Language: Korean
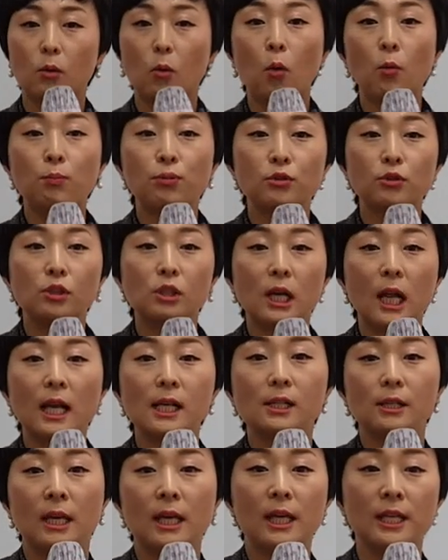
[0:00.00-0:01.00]
오픈을
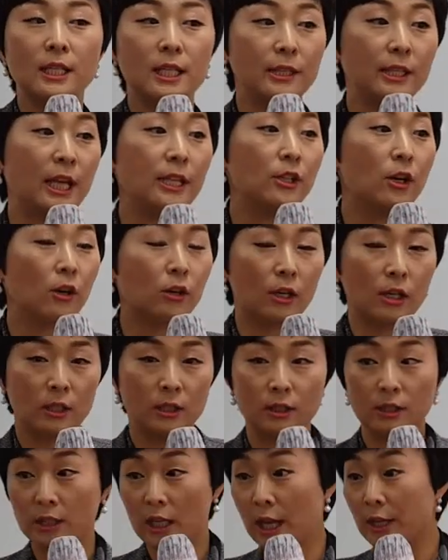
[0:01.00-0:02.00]
할 계획에 내년
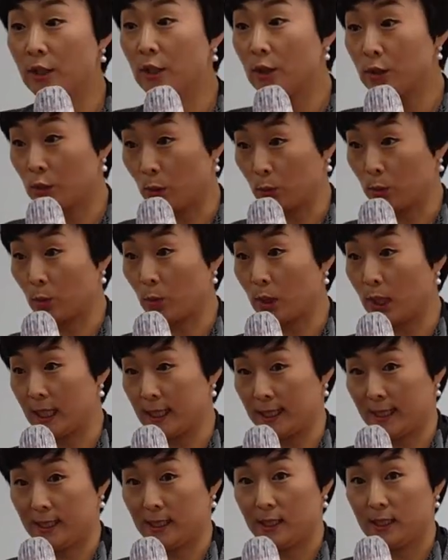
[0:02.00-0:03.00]
내년
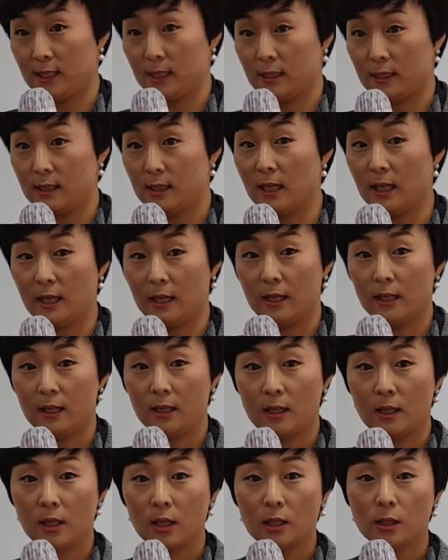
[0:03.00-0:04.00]
정도까지. 예.
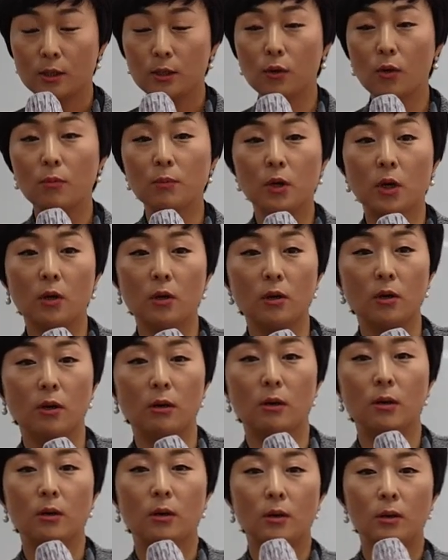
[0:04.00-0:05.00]

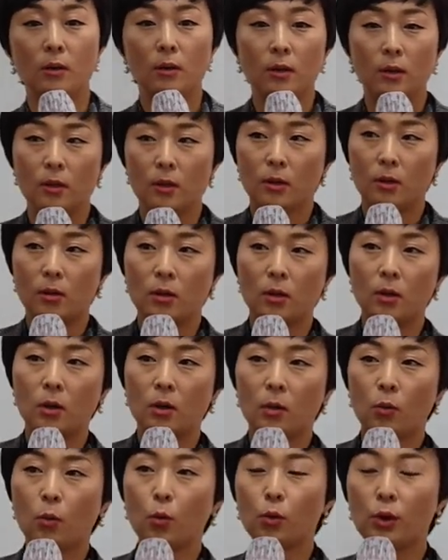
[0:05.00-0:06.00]
그러면
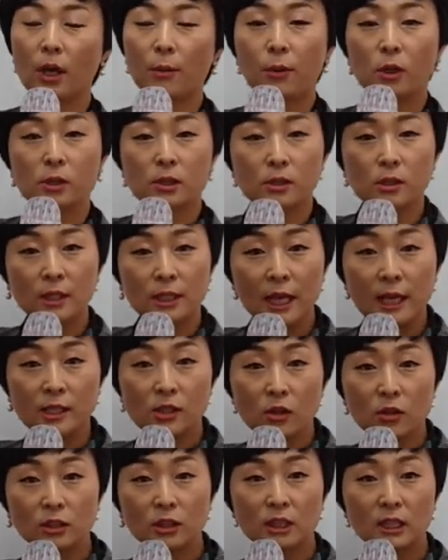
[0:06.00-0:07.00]
어, 올해 벌써
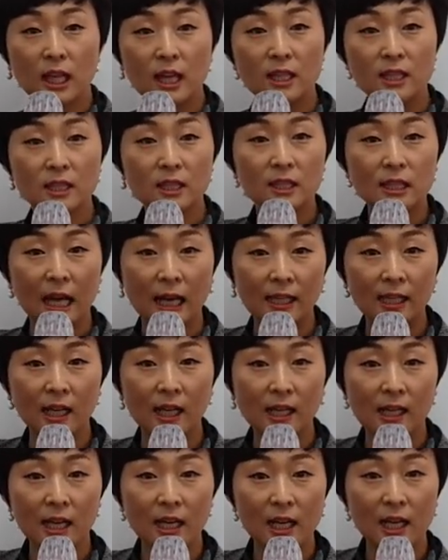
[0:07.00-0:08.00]
예정된
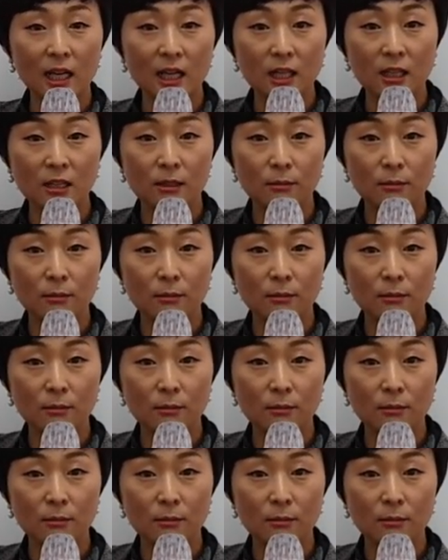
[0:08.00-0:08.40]
나라가